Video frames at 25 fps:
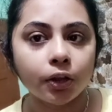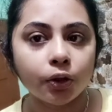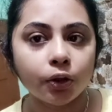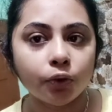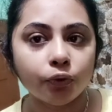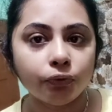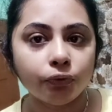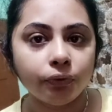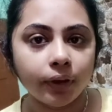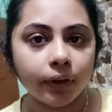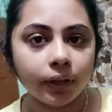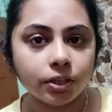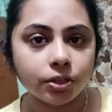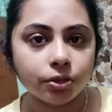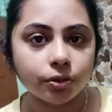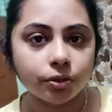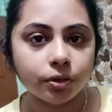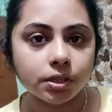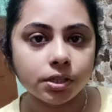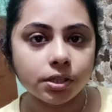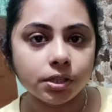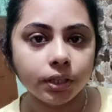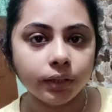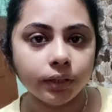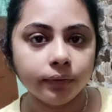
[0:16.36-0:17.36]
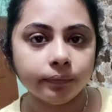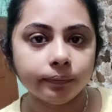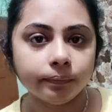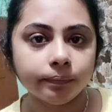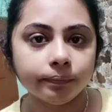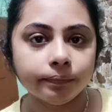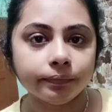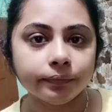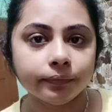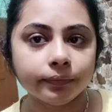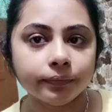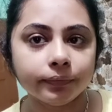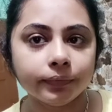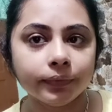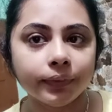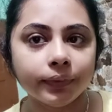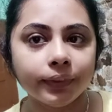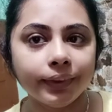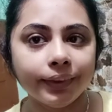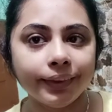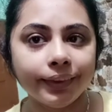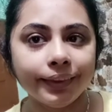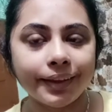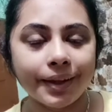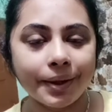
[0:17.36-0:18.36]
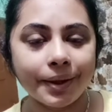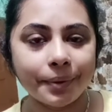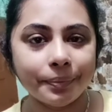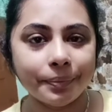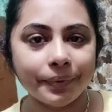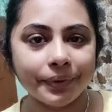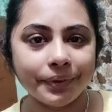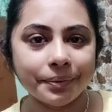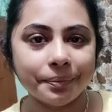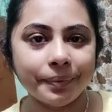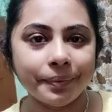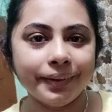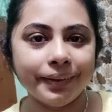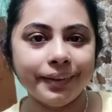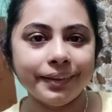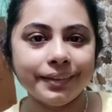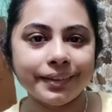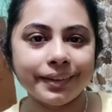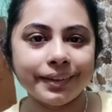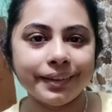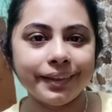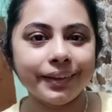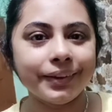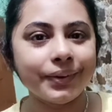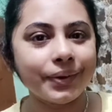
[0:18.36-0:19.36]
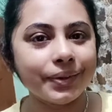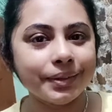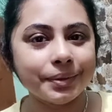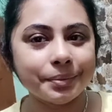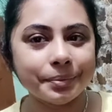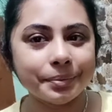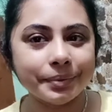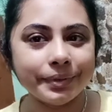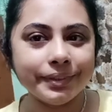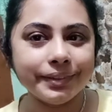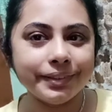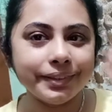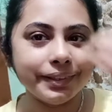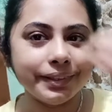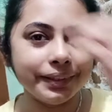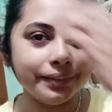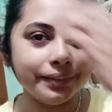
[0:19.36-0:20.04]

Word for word: ফ্রেশ হয়েছি তারপর তোমাদের সাথে কথা বলছি